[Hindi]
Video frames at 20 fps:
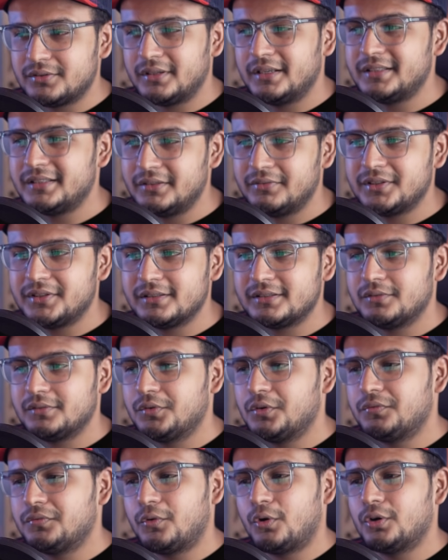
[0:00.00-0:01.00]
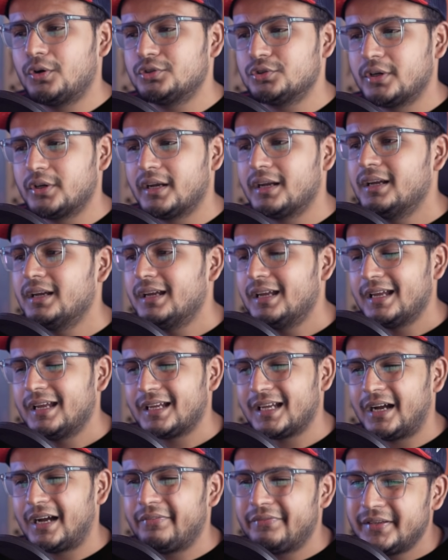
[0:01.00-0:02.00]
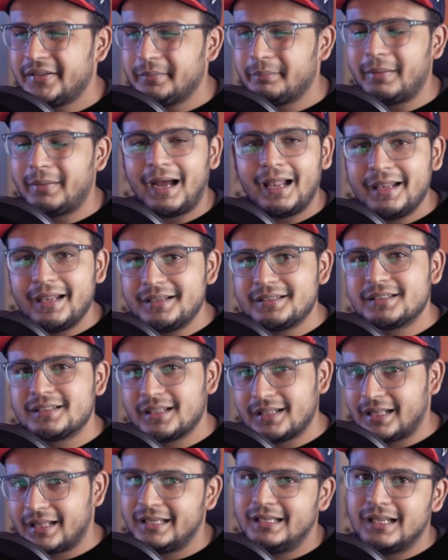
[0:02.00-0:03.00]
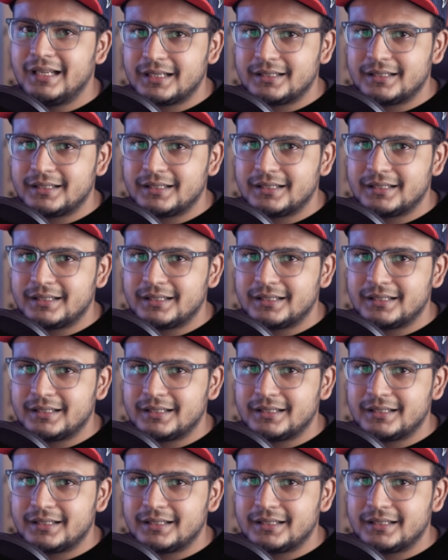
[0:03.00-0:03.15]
इस इसी वजह से वो फॉन्ट जो है काफ़ी बैलेंस नहीं